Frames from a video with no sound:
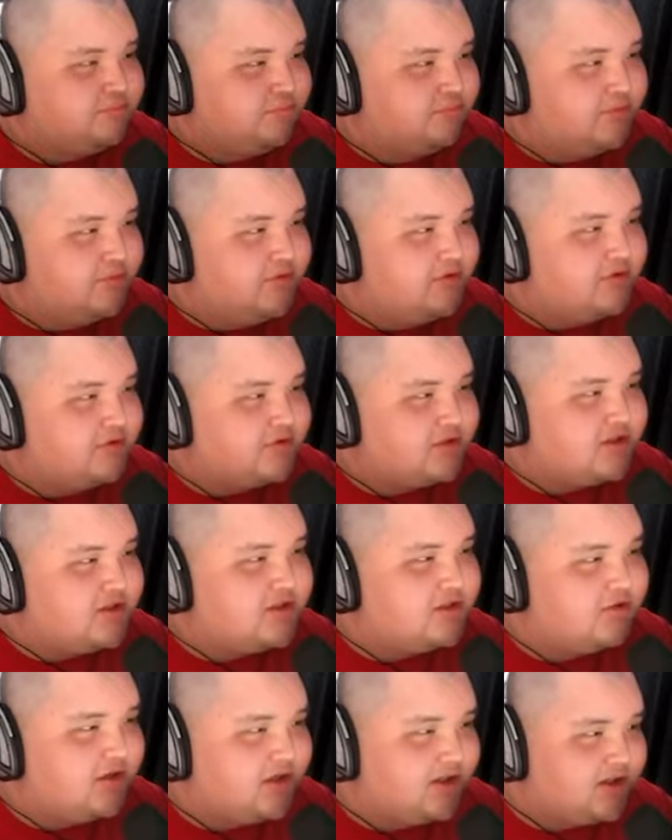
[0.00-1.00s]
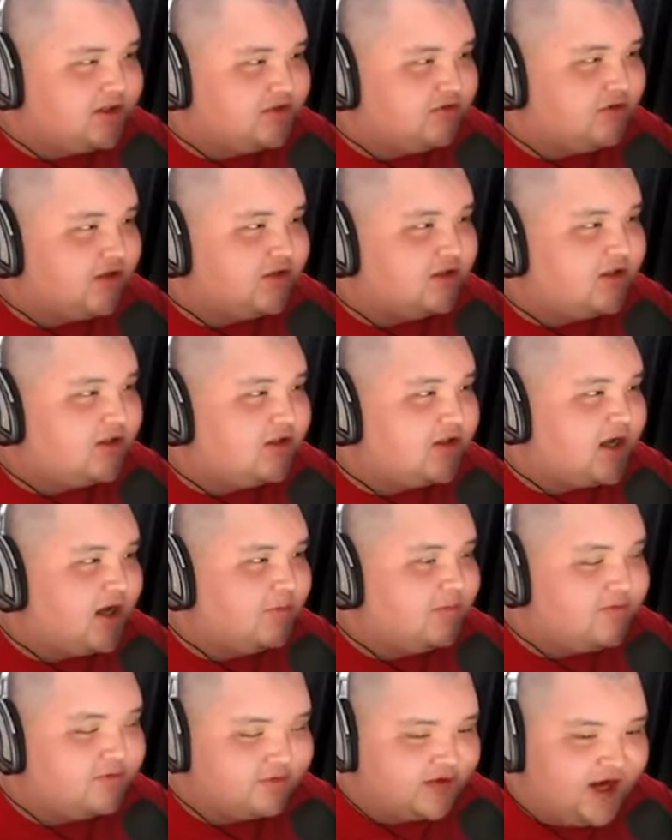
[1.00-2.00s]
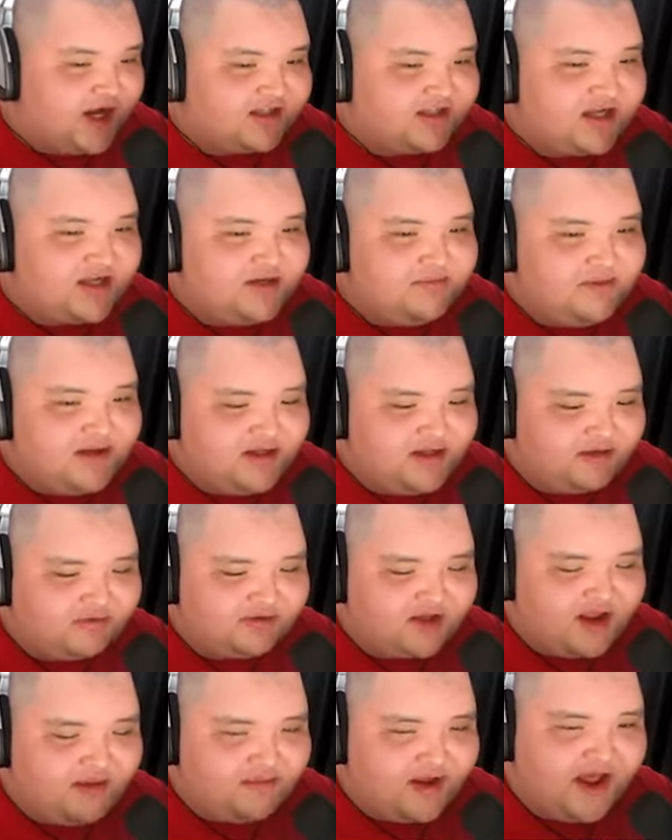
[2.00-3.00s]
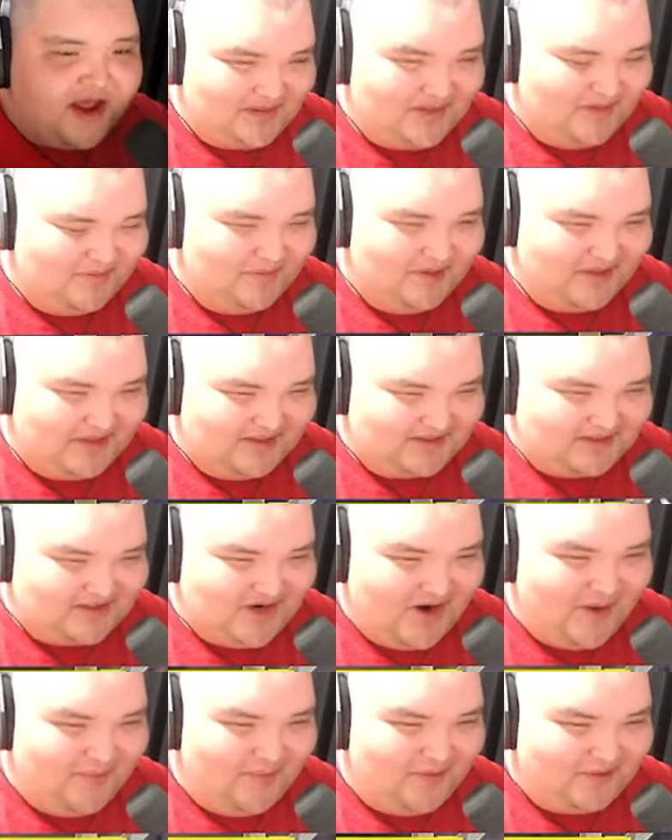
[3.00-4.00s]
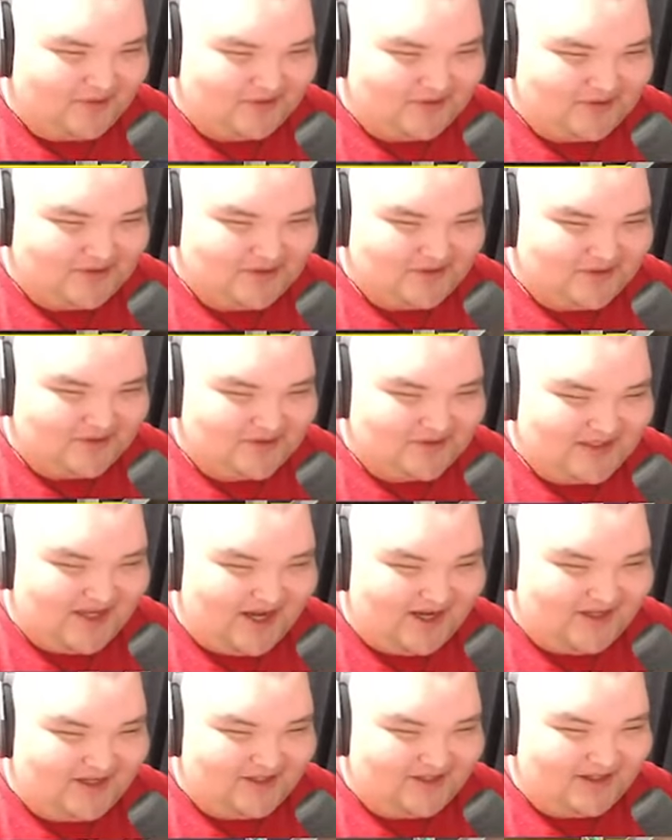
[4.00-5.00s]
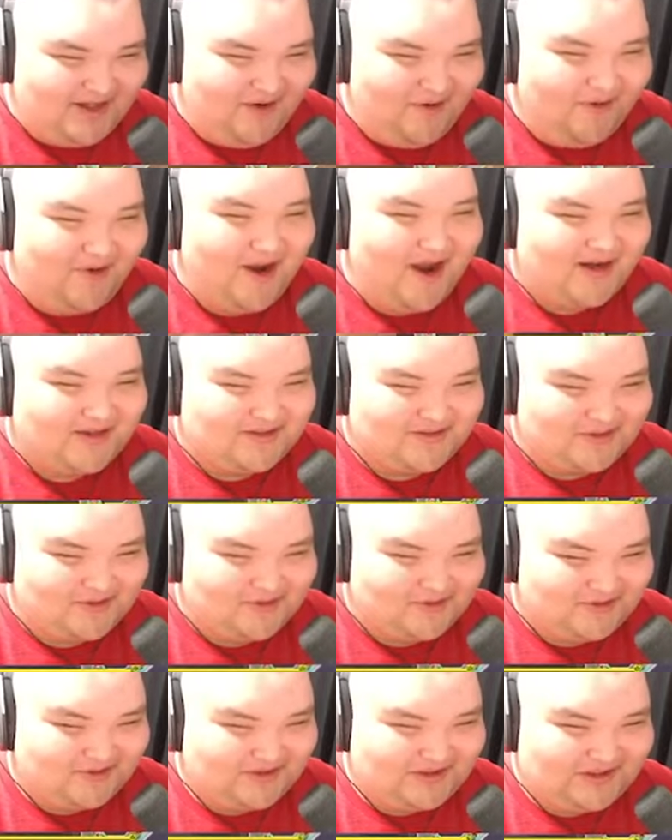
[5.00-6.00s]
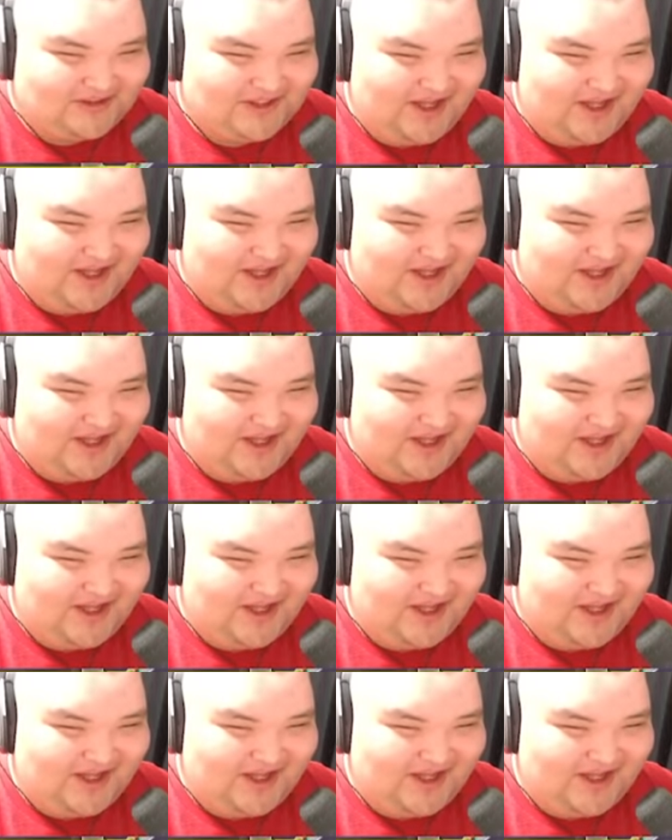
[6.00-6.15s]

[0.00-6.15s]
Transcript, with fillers: V の前世の話とかってタブー、当たり前だろてめえ。君たちは僕の存在に手を焼くといい